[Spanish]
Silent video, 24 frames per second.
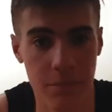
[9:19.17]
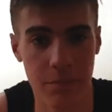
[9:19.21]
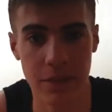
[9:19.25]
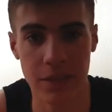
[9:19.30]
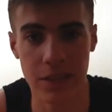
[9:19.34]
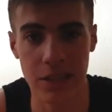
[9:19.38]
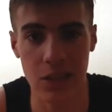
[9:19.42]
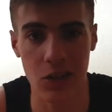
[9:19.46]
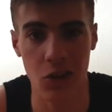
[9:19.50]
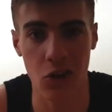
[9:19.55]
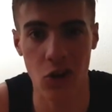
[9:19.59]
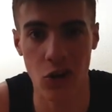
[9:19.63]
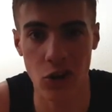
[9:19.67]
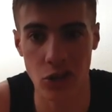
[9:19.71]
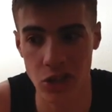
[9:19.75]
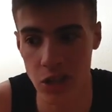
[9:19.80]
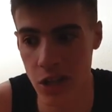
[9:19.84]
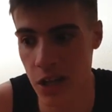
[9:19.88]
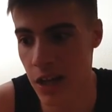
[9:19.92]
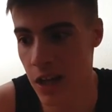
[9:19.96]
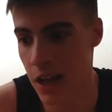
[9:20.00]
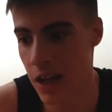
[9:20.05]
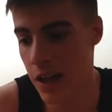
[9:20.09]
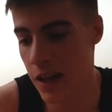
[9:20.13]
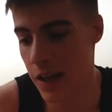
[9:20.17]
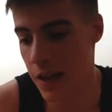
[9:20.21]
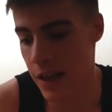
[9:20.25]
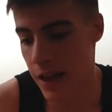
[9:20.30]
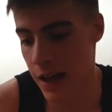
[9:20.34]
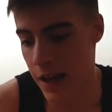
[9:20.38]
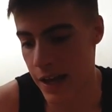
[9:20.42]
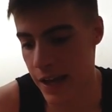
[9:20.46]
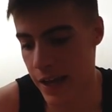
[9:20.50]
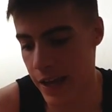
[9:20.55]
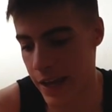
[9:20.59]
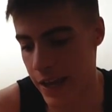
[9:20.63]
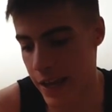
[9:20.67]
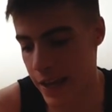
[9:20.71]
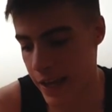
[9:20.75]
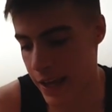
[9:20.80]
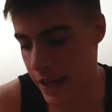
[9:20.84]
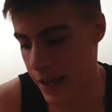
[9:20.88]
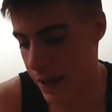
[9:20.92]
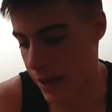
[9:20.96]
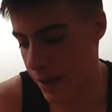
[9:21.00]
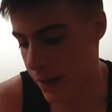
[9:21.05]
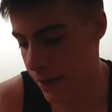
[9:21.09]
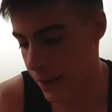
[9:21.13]
Míticos
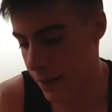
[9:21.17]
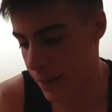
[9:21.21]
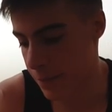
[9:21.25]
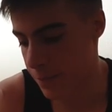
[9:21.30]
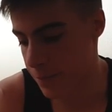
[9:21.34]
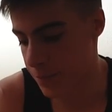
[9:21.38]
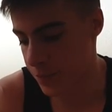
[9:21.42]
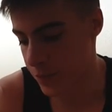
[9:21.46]
eh,